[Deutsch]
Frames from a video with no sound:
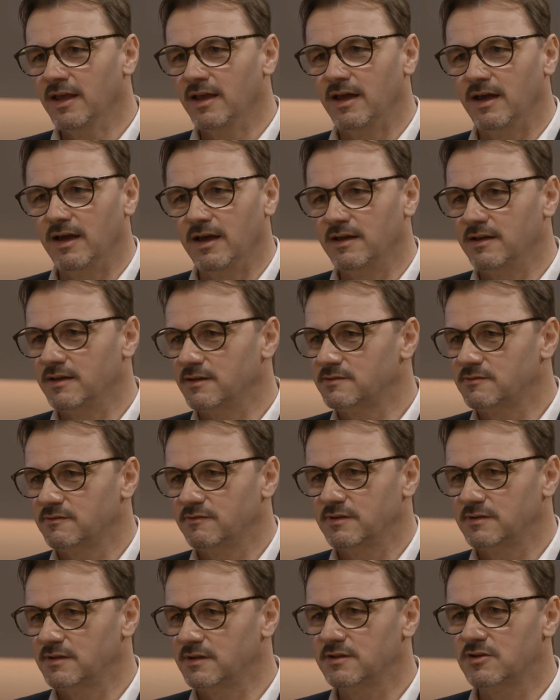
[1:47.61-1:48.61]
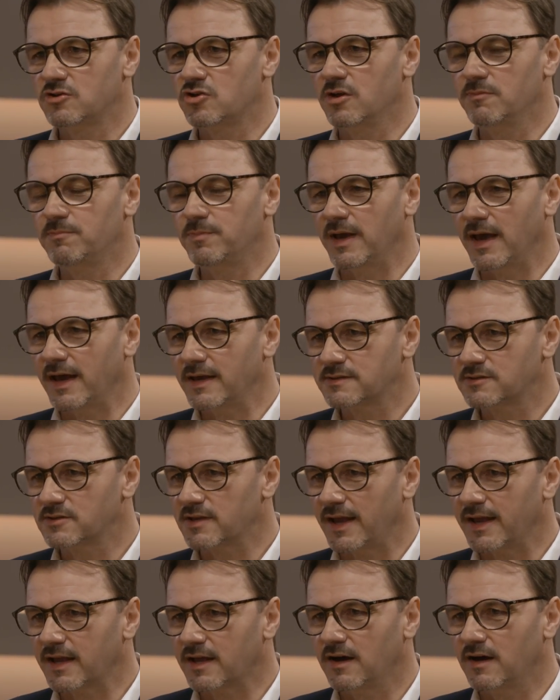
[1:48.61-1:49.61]
Äh, es sind
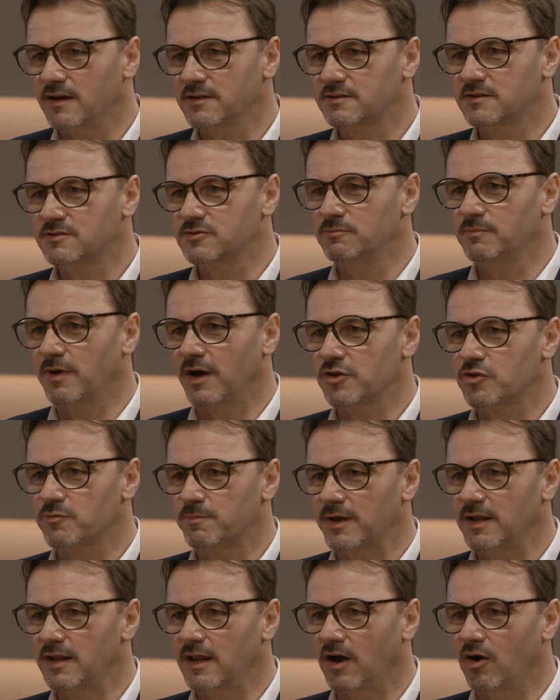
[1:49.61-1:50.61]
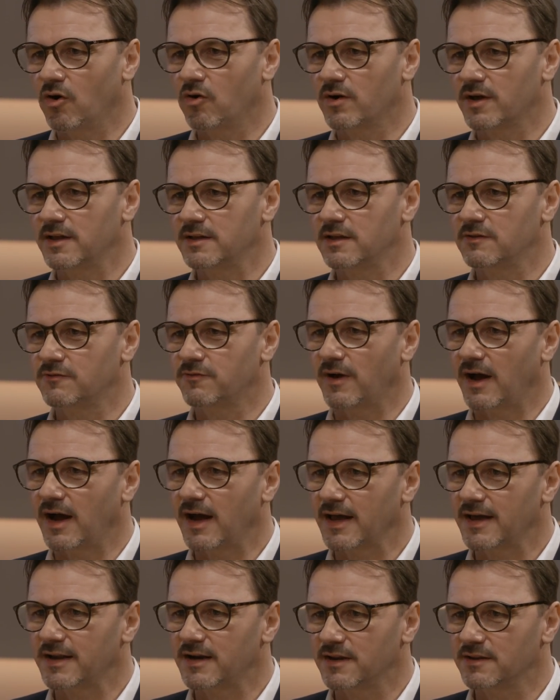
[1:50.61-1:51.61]
GPS-Tracker zum Beispiel auch in den
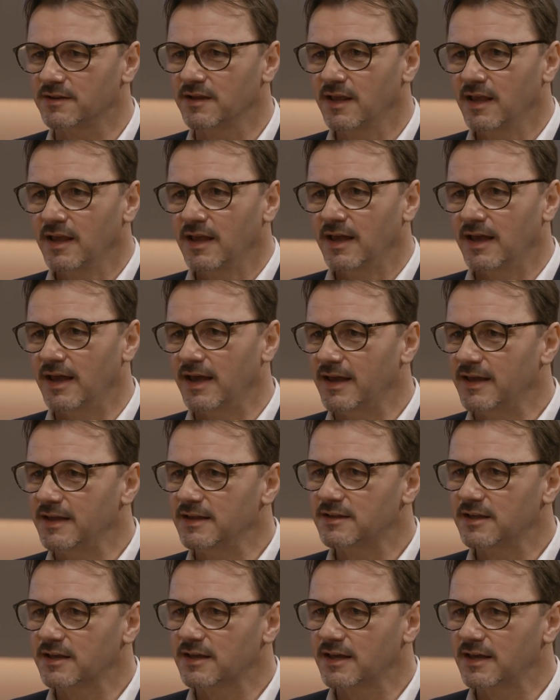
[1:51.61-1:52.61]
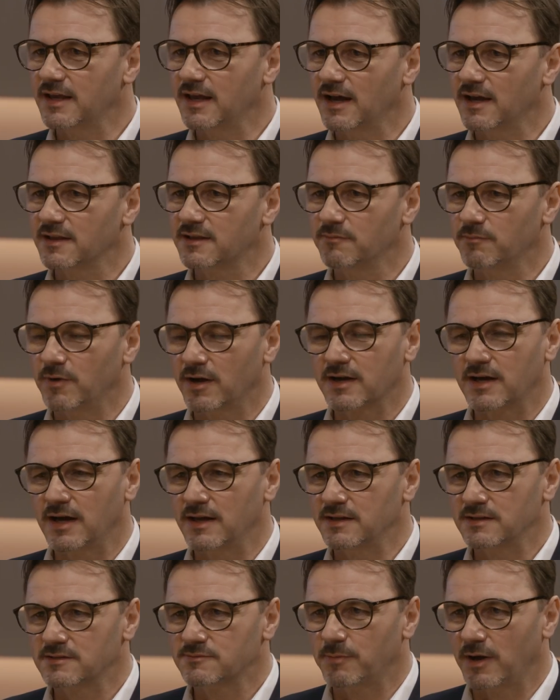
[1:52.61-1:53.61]
Fahrrädern äh, integriert. Man
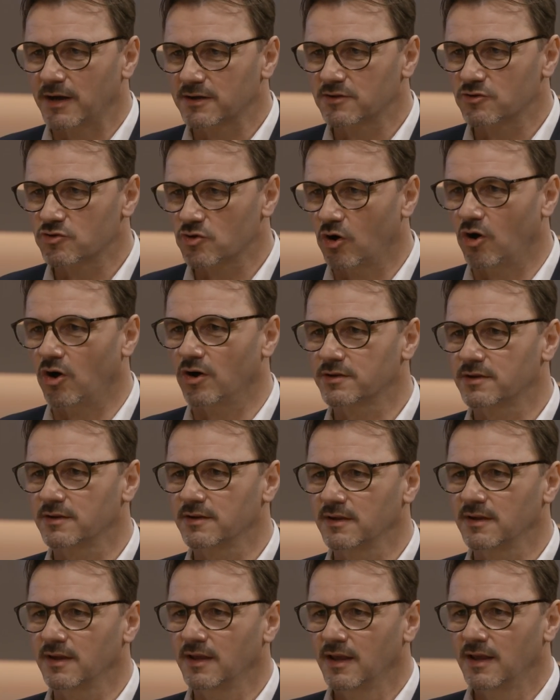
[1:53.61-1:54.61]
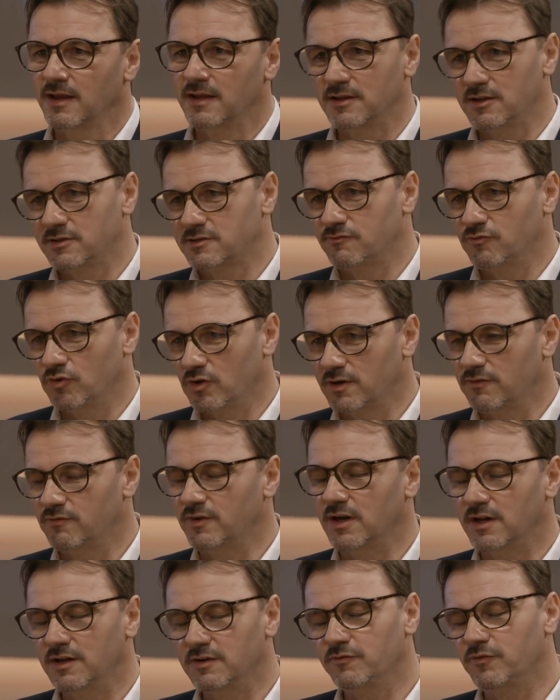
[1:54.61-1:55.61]
kann es praktisch orten. Es würde
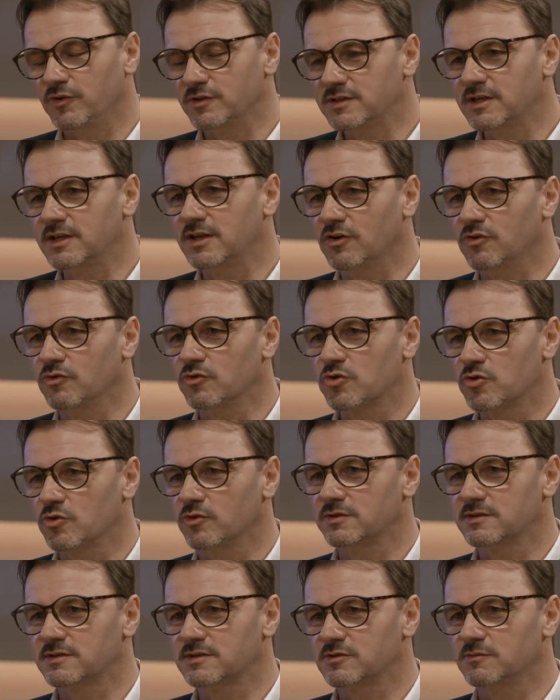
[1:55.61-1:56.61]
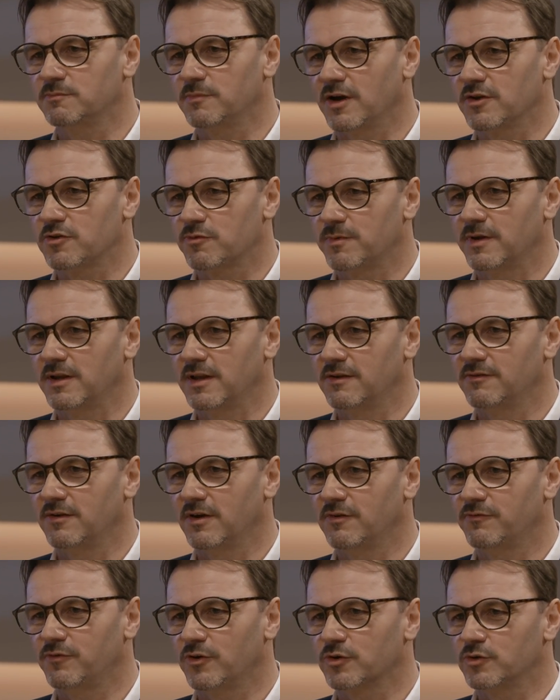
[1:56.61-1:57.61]
wieder den Versicherungsschutz zum Beispiel
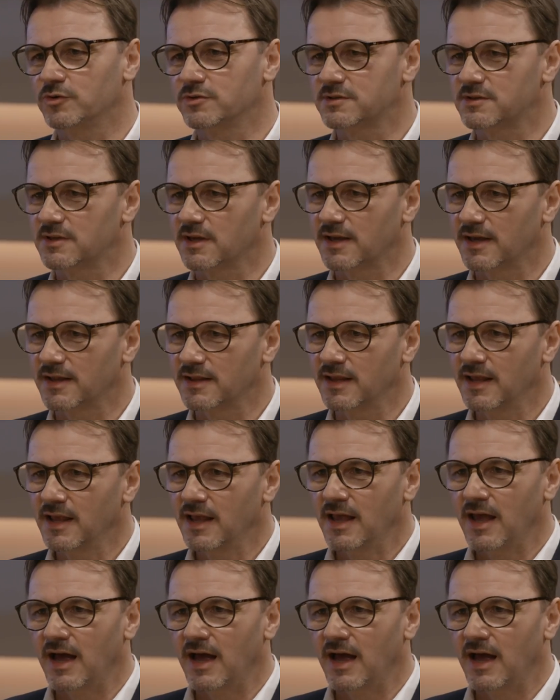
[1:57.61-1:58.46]
äh, vergünstigen.